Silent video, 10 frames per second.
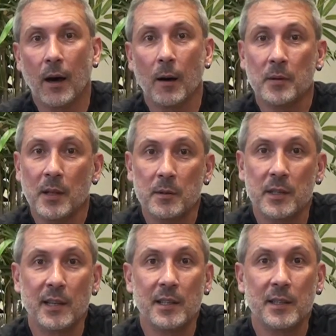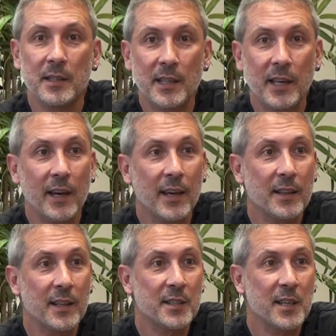abi demiş hani hikayeyi
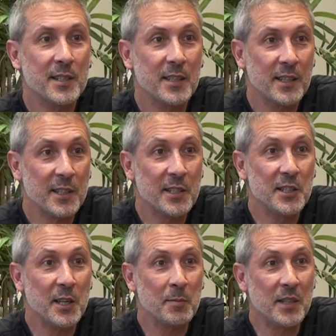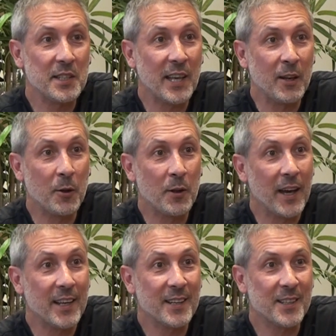anlatacağın sırada sincap sesi geliyor.
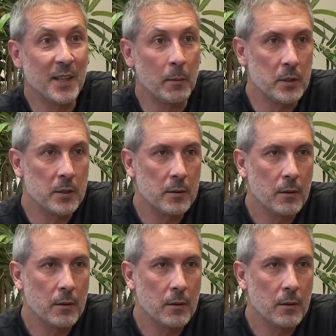Hayırdır demiş.